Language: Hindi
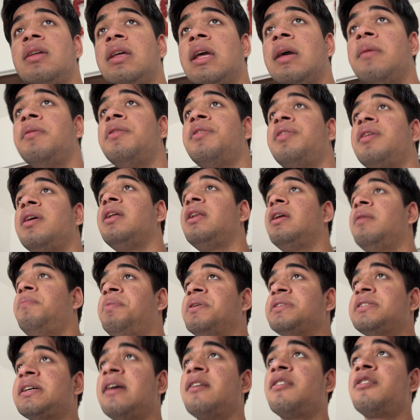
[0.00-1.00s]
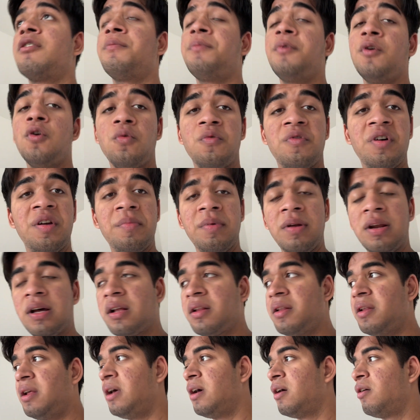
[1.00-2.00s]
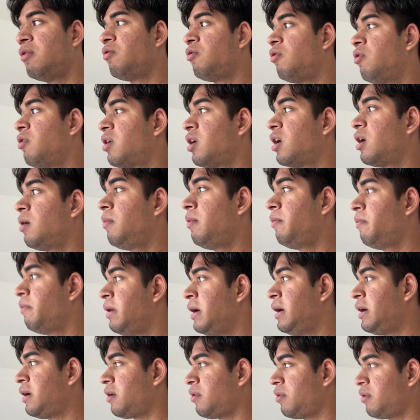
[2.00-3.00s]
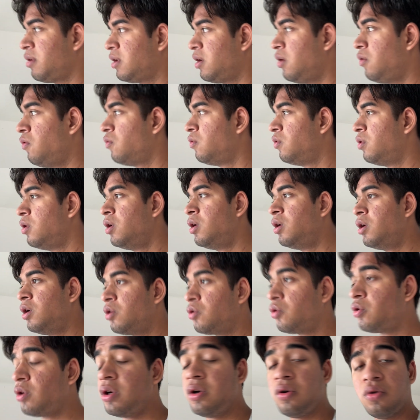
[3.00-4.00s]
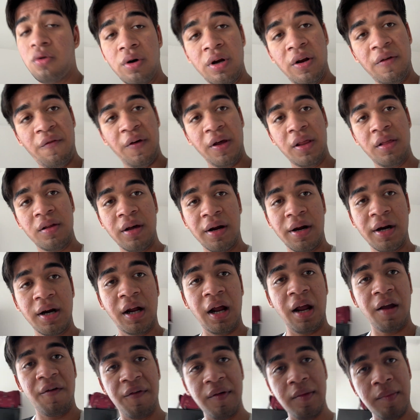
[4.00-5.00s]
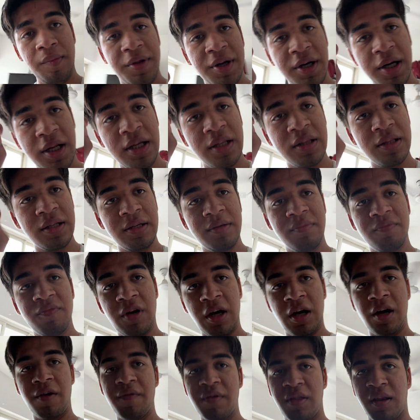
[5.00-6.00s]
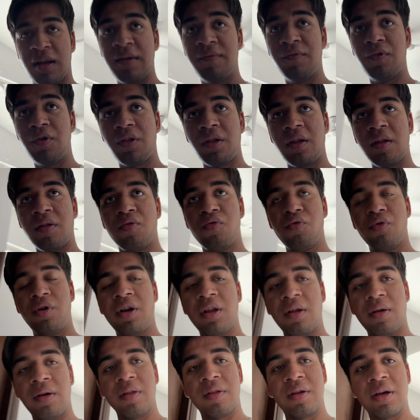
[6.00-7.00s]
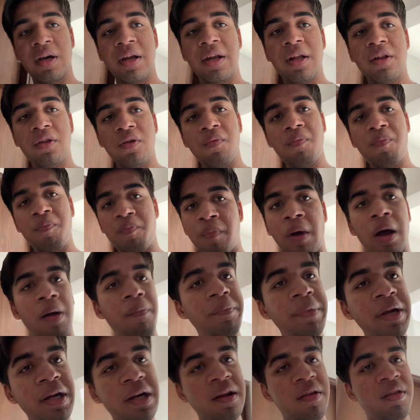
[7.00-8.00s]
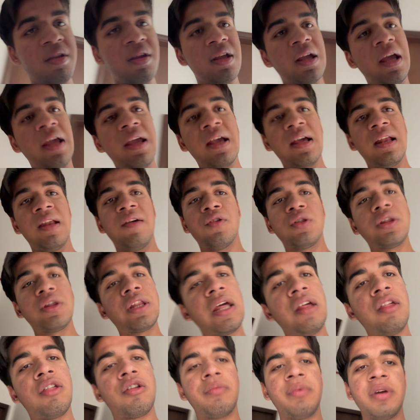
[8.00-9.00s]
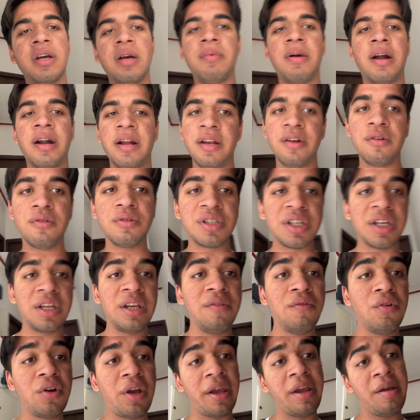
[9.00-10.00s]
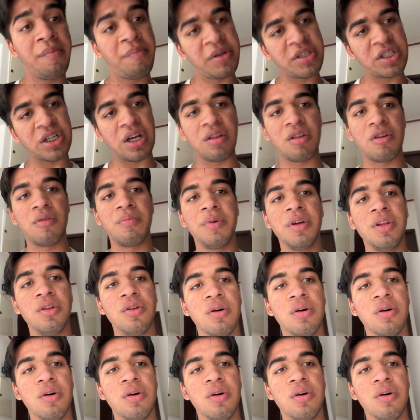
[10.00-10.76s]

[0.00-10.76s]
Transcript: ये भी सीन है पचास रुपए ओवर पे लगते हैं और अगर मैं मीटर से जाऊं तो इन लोगों ने फिक्स कर रखा है कि फिल्म सिटी अंदर अगर विस्लिंग वुड्स के स्टूडेंट के पास जाना है तो हम मीटर से जाएंगे नहीं वो तेईस रुपए का भाड़ा इनको चाहिए वो कहेंगे पचास रुपए दो